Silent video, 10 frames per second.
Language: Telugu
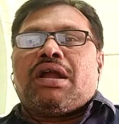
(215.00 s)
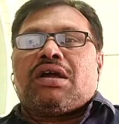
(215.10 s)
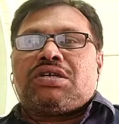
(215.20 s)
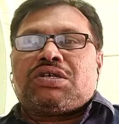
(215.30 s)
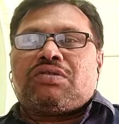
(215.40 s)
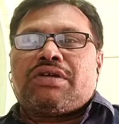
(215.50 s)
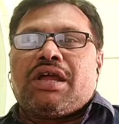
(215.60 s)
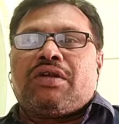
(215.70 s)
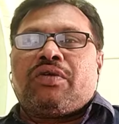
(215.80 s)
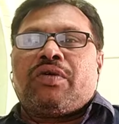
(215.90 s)
నాయుడు ఆశిస్తులు
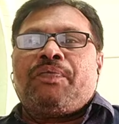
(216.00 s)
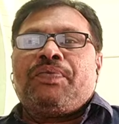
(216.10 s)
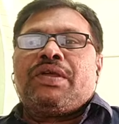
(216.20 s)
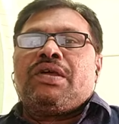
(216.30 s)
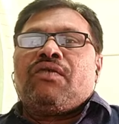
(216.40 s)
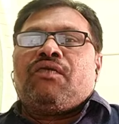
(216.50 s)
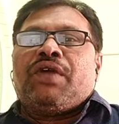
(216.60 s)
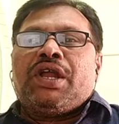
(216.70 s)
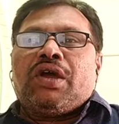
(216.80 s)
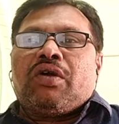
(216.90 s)
ఉన్నాయంటూ
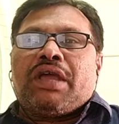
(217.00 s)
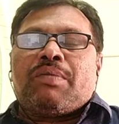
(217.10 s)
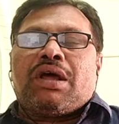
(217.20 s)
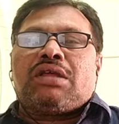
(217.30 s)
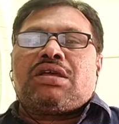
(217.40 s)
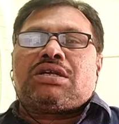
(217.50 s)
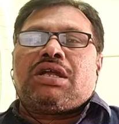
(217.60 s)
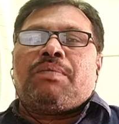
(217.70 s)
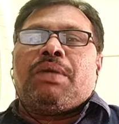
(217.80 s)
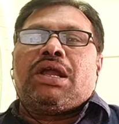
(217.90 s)
మీడియాలో కెమెరాల
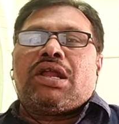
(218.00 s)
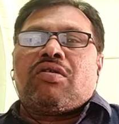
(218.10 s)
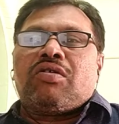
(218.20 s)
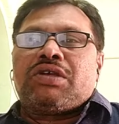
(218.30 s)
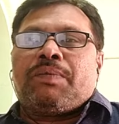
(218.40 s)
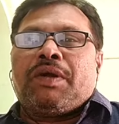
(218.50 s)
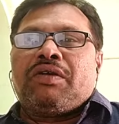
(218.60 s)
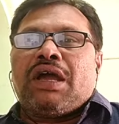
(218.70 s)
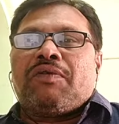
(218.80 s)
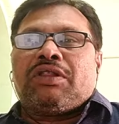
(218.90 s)
సాక్షిగా బిల్లిరావు
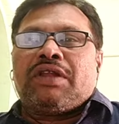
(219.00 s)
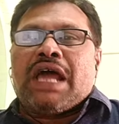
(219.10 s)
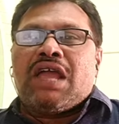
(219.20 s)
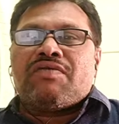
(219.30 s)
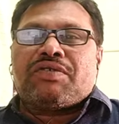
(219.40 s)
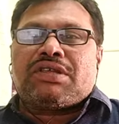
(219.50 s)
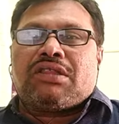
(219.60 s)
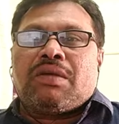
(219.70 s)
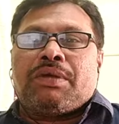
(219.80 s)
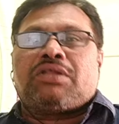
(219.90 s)
చెప్పండి యావత్ న్యాయ వ్యవస్థ
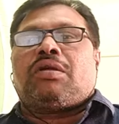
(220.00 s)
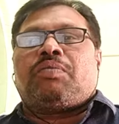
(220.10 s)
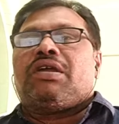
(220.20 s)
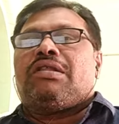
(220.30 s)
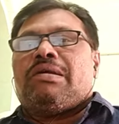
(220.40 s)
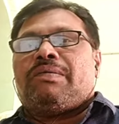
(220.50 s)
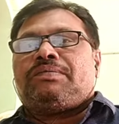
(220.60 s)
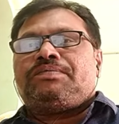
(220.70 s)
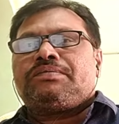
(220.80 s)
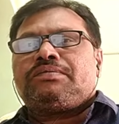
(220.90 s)
అంతా బిత్తరపోయింది
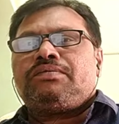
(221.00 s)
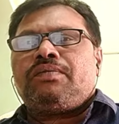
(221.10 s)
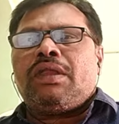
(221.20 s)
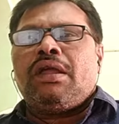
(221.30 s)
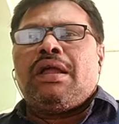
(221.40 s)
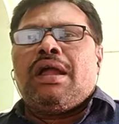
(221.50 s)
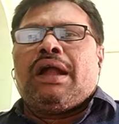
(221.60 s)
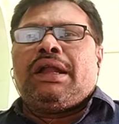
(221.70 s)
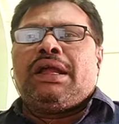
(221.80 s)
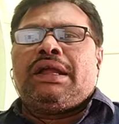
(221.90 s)

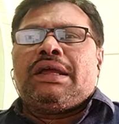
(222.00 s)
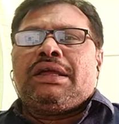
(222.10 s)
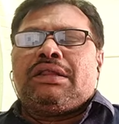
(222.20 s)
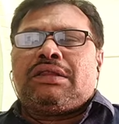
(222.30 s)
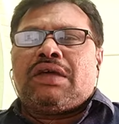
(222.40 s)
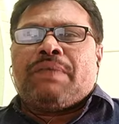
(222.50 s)
అంటే ఇంత